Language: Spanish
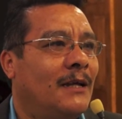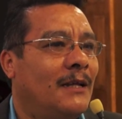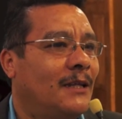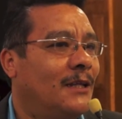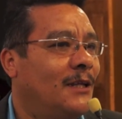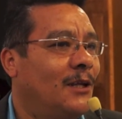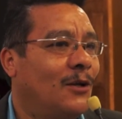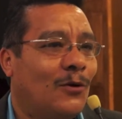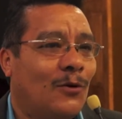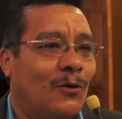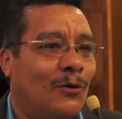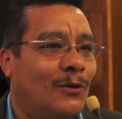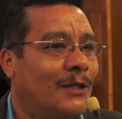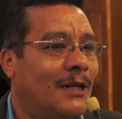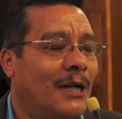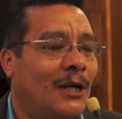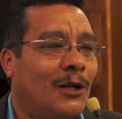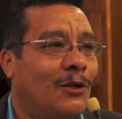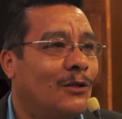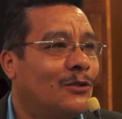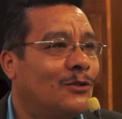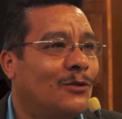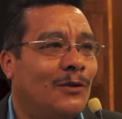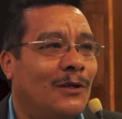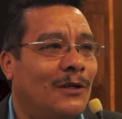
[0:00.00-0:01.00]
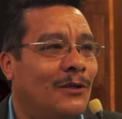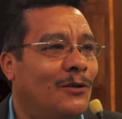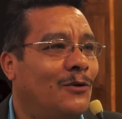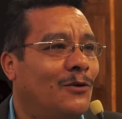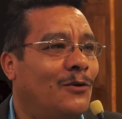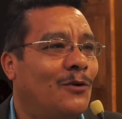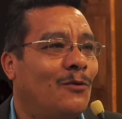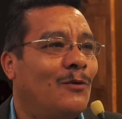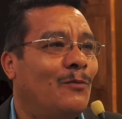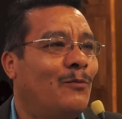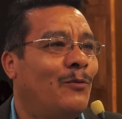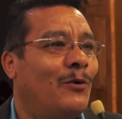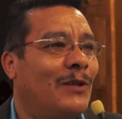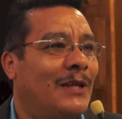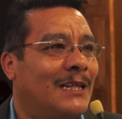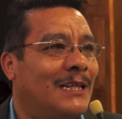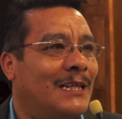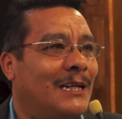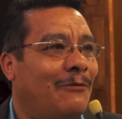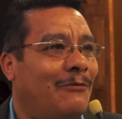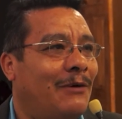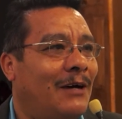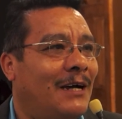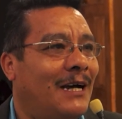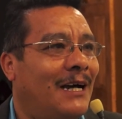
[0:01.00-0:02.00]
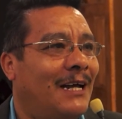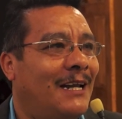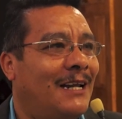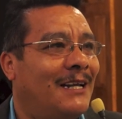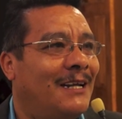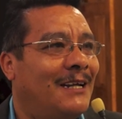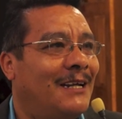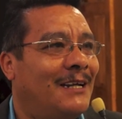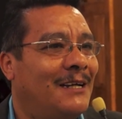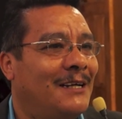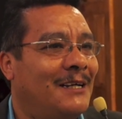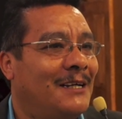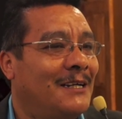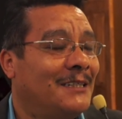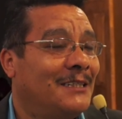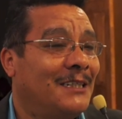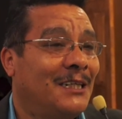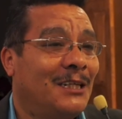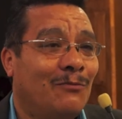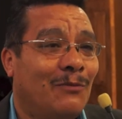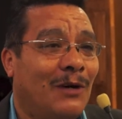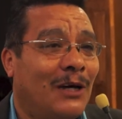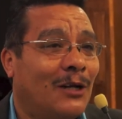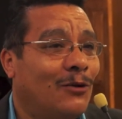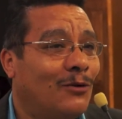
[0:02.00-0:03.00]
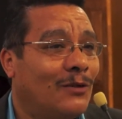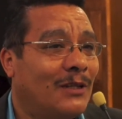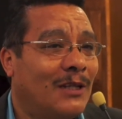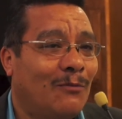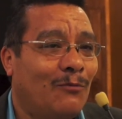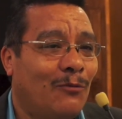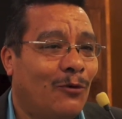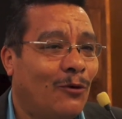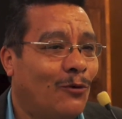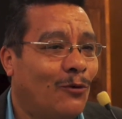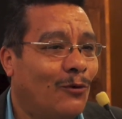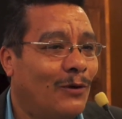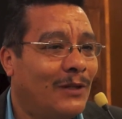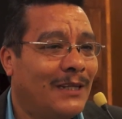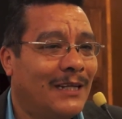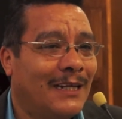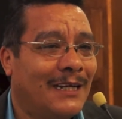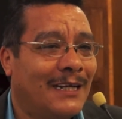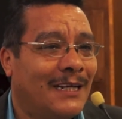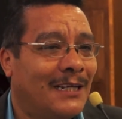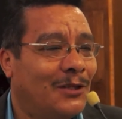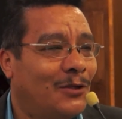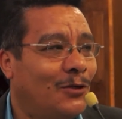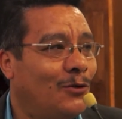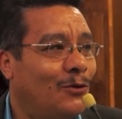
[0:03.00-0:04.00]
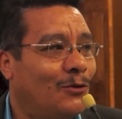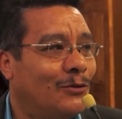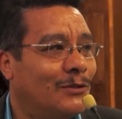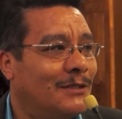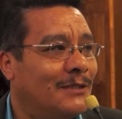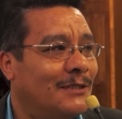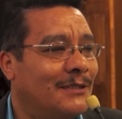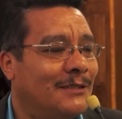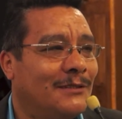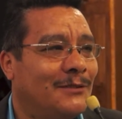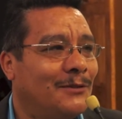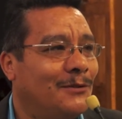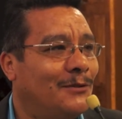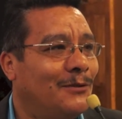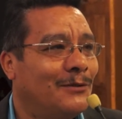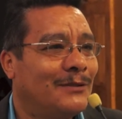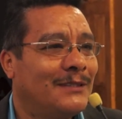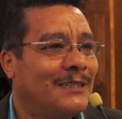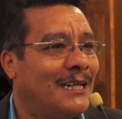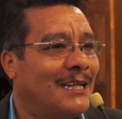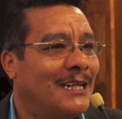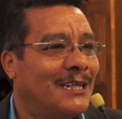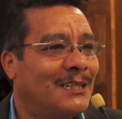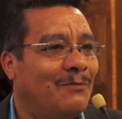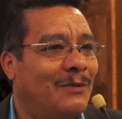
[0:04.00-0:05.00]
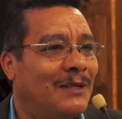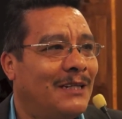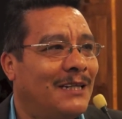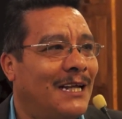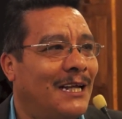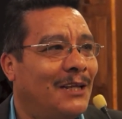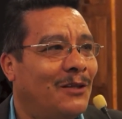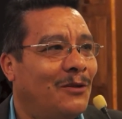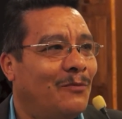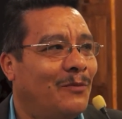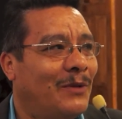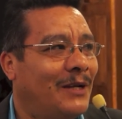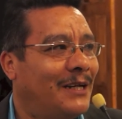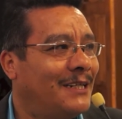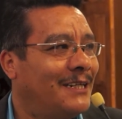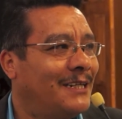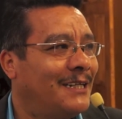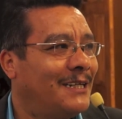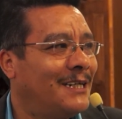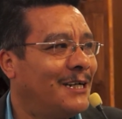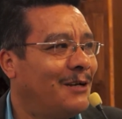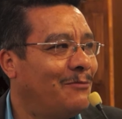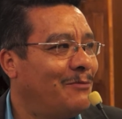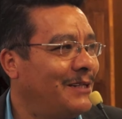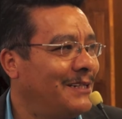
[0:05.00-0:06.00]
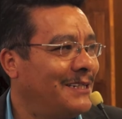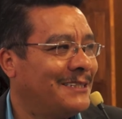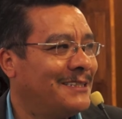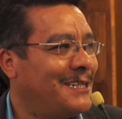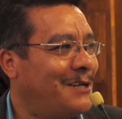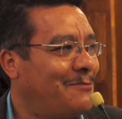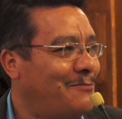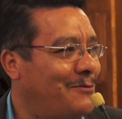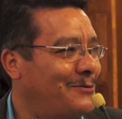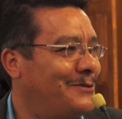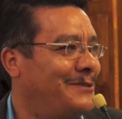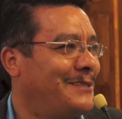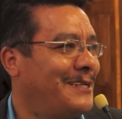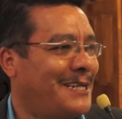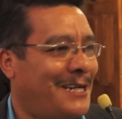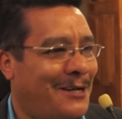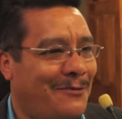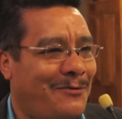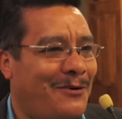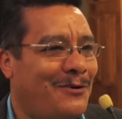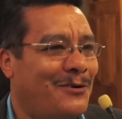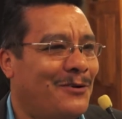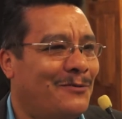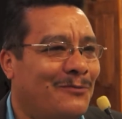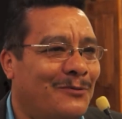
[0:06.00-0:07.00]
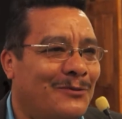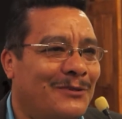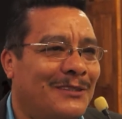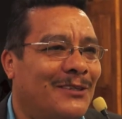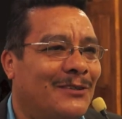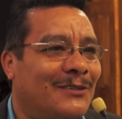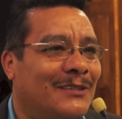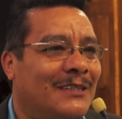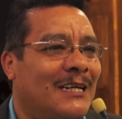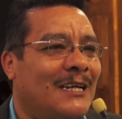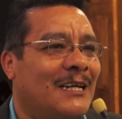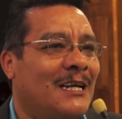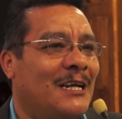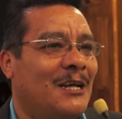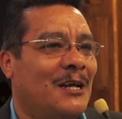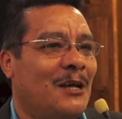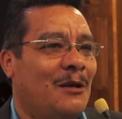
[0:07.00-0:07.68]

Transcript: De lo contrario, el sonido no puede trabajar. Sin embargo, tampoco el decreto nos, lo están respetando. Prácticamente estamos acabados los músicos.